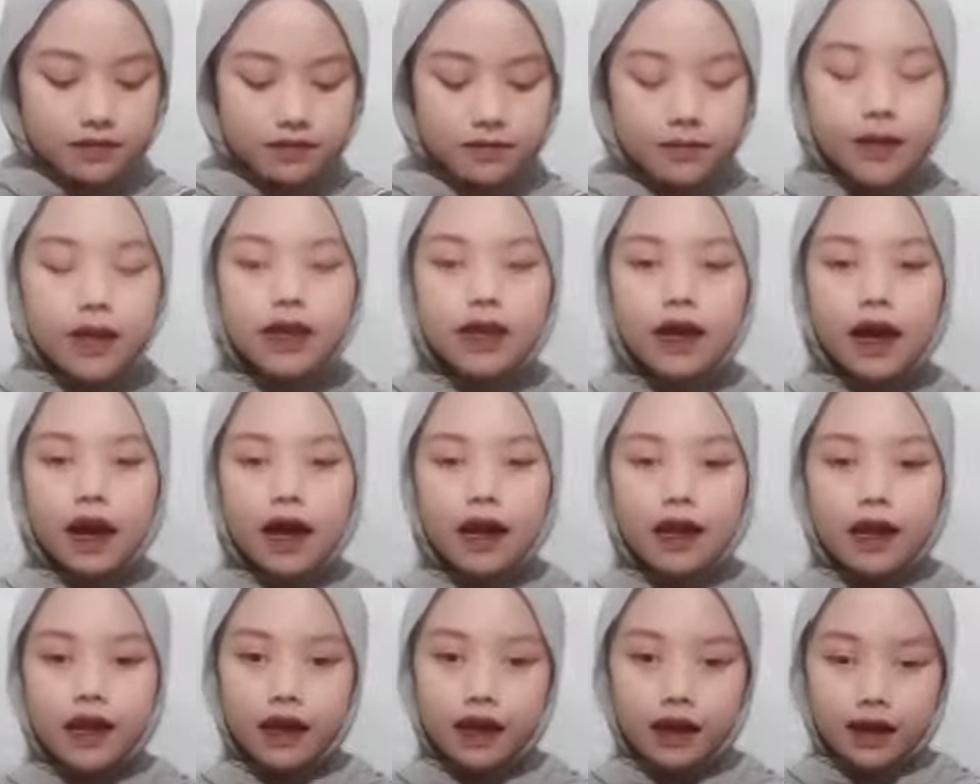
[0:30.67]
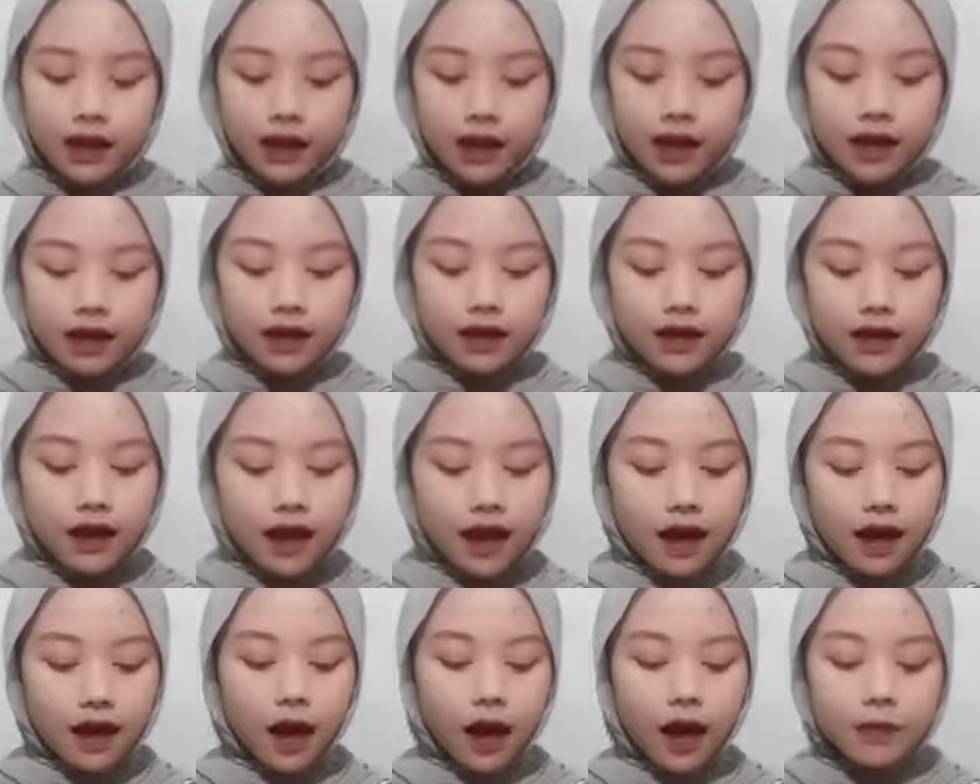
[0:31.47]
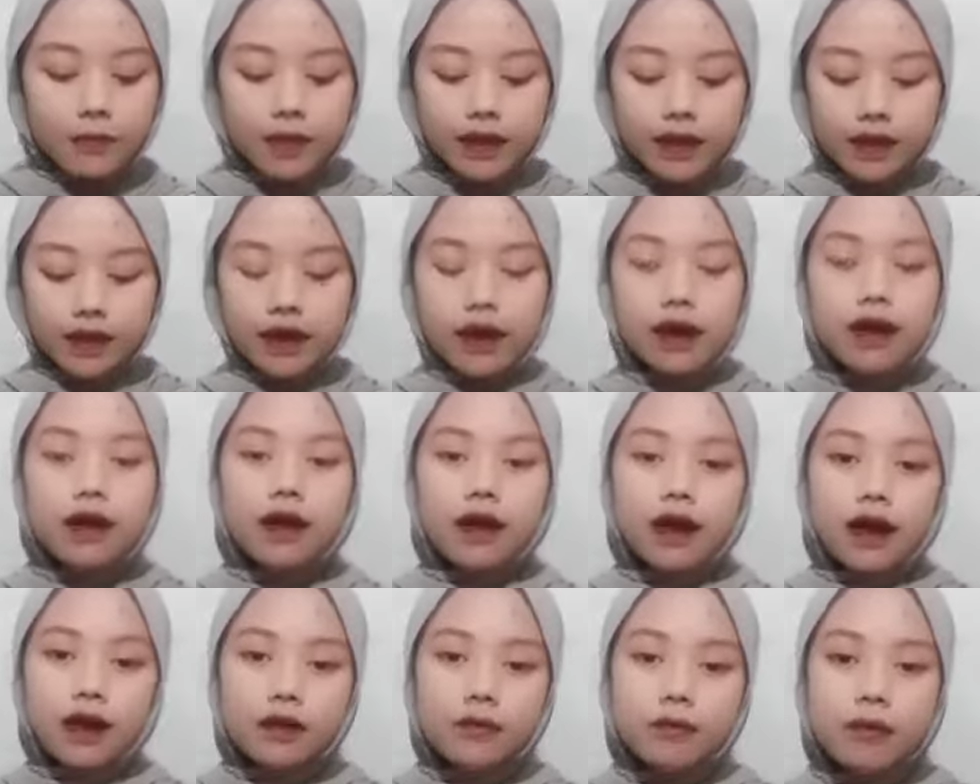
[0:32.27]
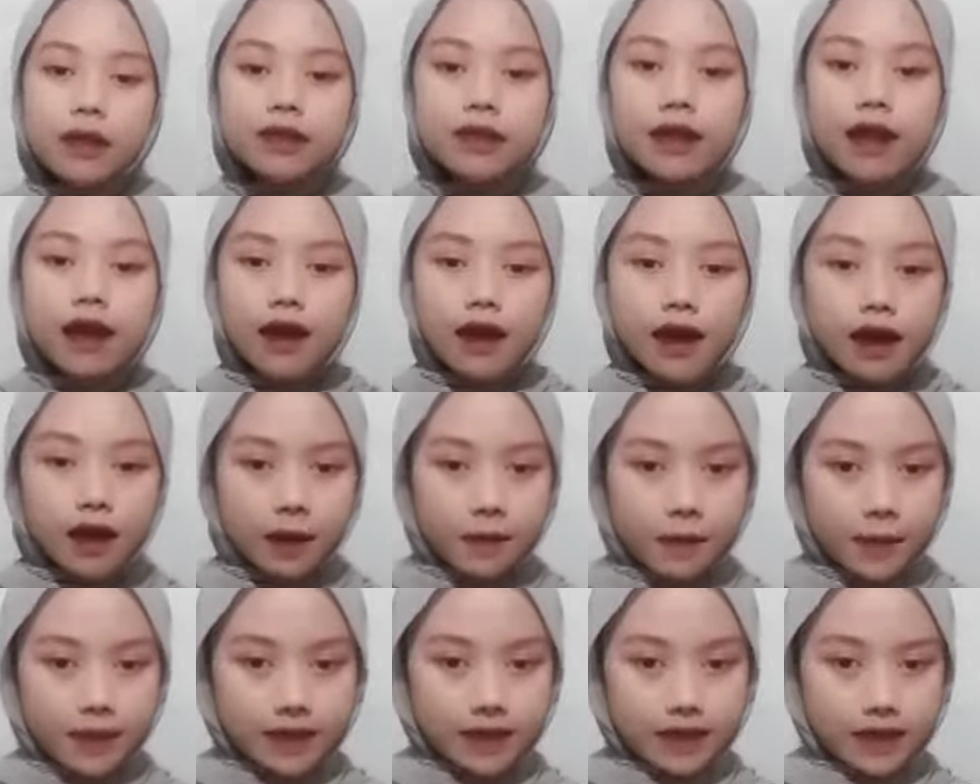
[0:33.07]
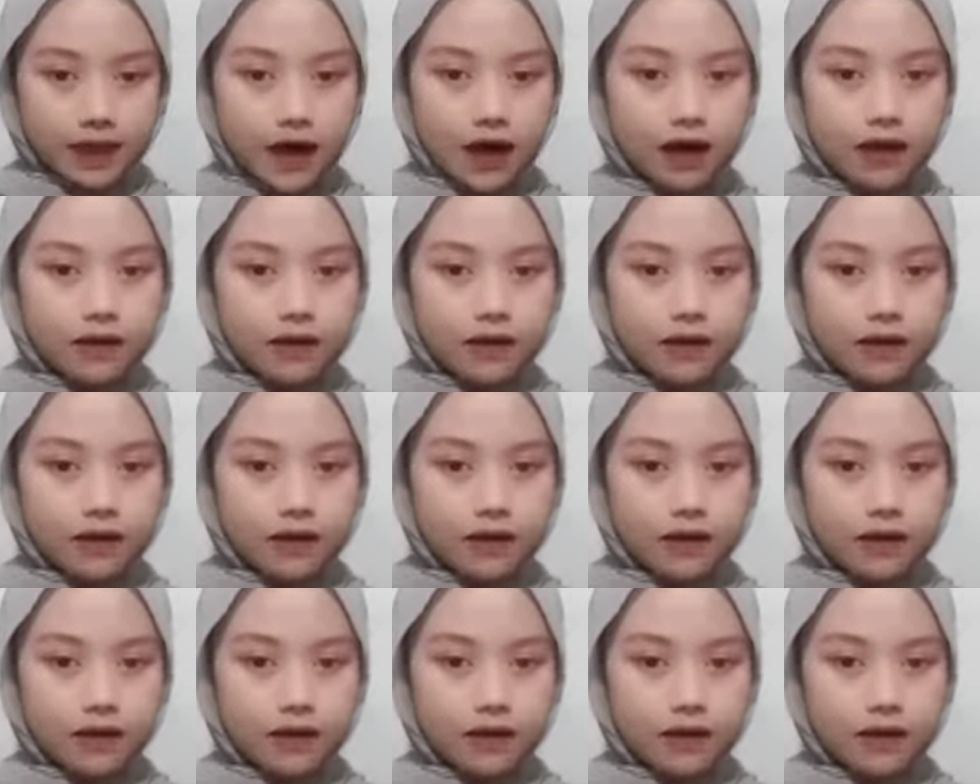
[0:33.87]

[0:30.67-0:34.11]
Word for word: pada kali ini akan menerangkan menjaga kebersihan.